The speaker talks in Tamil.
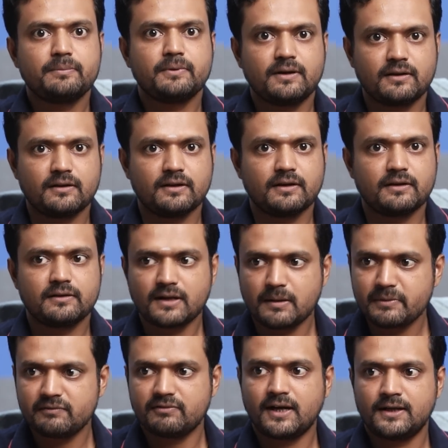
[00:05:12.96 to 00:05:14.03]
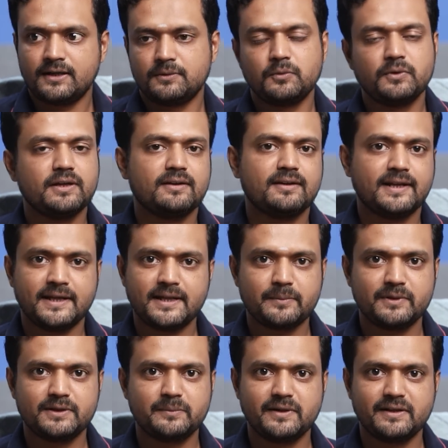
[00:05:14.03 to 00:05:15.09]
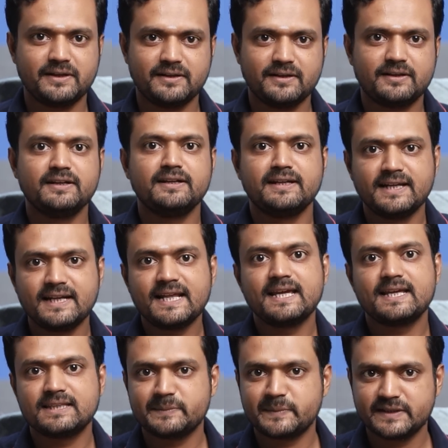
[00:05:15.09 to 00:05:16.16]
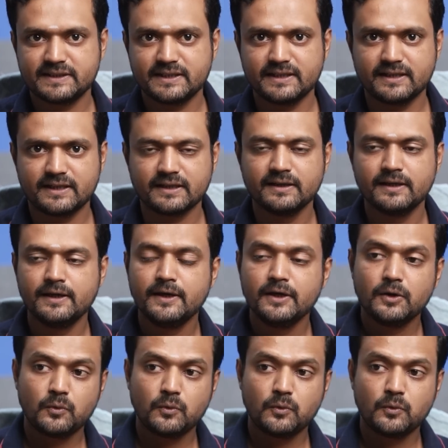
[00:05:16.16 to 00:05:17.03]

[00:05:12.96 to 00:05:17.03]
என்ன பண்ணுறது நம்ம வாழக்கூடிய நேரம் அந்த மாதிரி இருக்குது நிலை அந்த மாதிரி இருக்குது